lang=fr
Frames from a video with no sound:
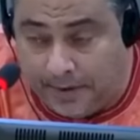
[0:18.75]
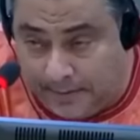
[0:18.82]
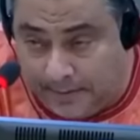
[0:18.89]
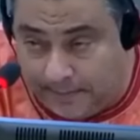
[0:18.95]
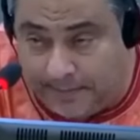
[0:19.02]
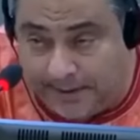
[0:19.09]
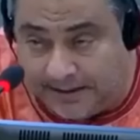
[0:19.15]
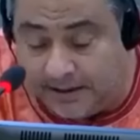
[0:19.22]
euh,
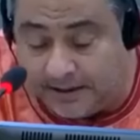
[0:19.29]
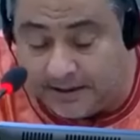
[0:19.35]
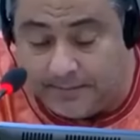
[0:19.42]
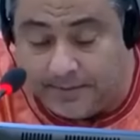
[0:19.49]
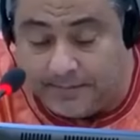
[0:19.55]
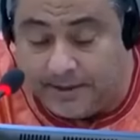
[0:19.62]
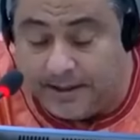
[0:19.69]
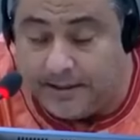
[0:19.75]
Petite
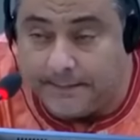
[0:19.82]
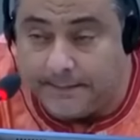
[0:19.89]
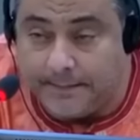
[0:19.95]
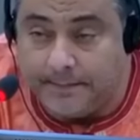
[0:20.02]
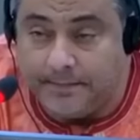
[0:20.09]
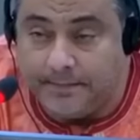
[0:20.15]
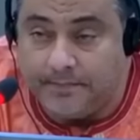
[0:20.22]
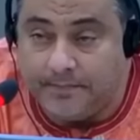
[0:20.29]
République.
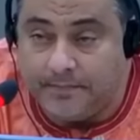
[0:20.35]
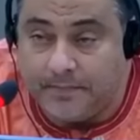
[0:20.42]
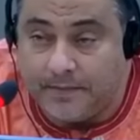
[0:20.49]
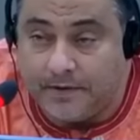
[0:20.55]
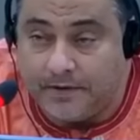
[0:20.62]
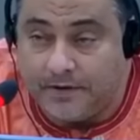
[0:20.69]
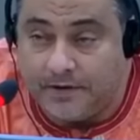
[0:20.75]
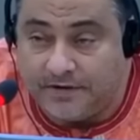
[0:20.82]

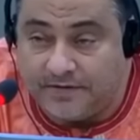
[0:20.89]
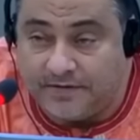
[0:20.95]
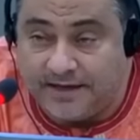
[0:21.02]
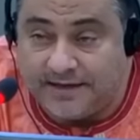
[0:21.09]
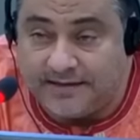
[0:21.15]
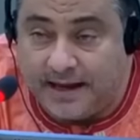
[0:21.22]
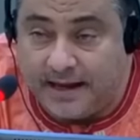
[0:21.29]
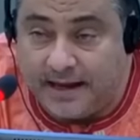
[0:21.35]
Je
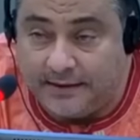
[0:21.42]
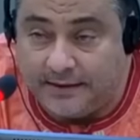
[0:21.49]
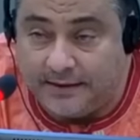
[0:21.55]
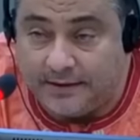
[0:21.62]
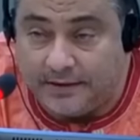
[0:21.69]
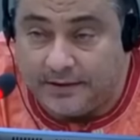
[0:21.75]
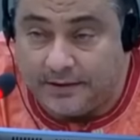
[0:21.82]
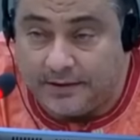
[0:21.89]
suivais ça,
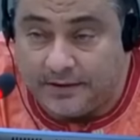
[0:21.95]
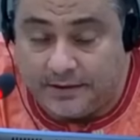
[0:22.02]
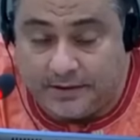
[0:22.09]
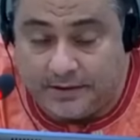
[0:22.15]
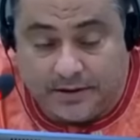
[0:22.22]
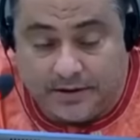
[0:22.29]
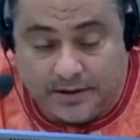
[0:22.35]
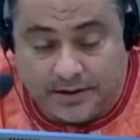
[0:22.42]

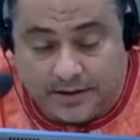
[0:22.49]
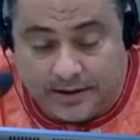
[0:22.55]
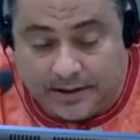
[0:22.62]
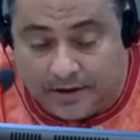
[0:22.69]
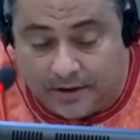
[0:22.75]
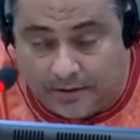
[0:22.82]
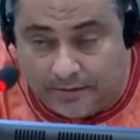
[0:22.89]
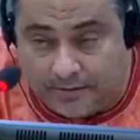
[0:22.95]

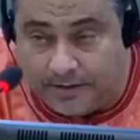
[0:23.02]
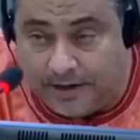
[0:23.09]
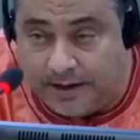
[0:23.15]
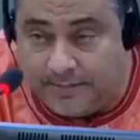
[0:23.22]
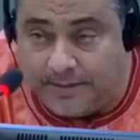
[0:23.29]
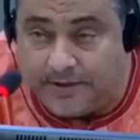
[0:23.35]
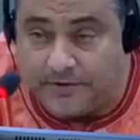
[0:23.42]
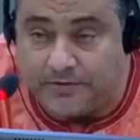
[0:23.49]
et quand il
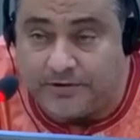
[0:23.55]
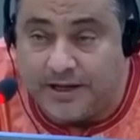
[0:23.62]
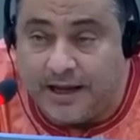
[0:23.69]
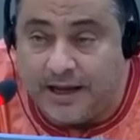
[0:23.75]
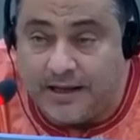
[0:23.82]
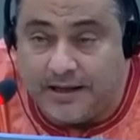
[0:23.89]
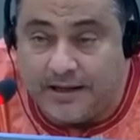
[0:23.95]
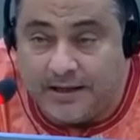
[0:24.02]
a mis tout ça.